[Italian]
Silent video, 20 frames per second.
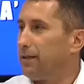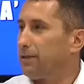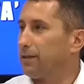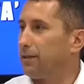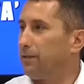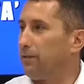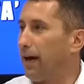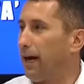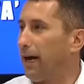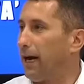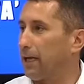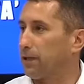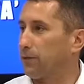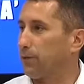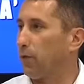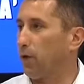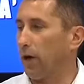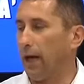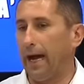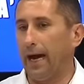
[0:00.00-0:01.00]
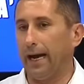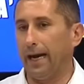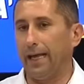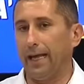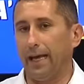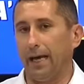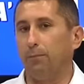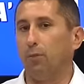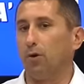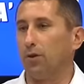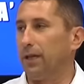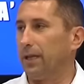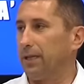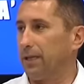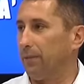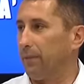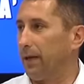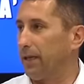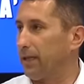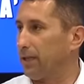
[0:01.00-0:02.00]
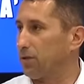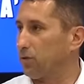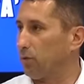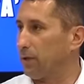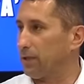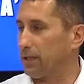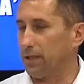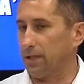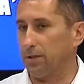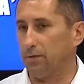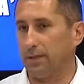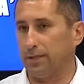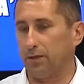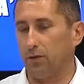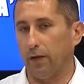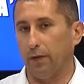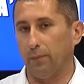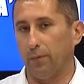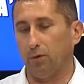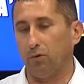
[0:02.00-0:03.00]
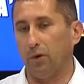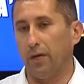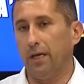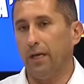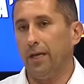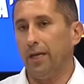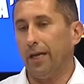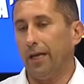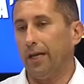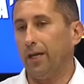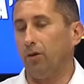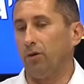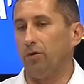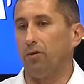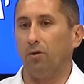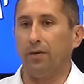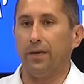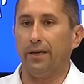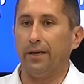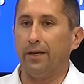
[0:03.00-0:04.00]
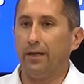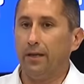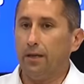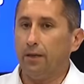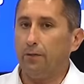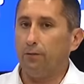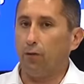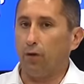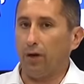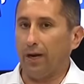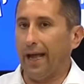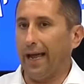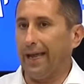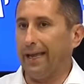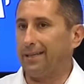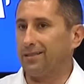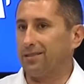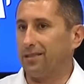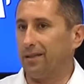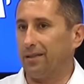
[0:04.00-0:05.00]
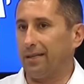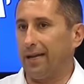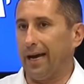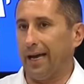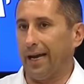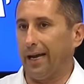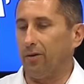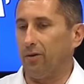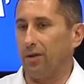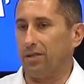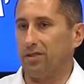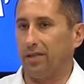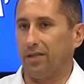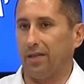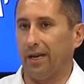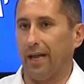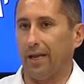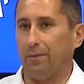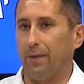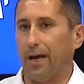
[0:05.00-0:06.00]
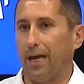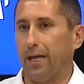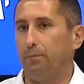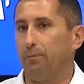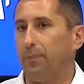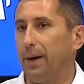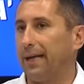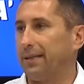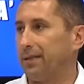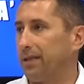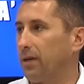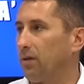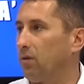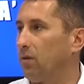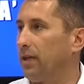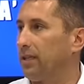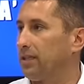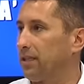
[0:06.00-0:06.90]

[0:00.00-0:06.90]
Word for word: si va a sforare abbondantemente su queste situazioni amministrazioni, per cui io non vorrei accettare, non accetterei mai i patti con le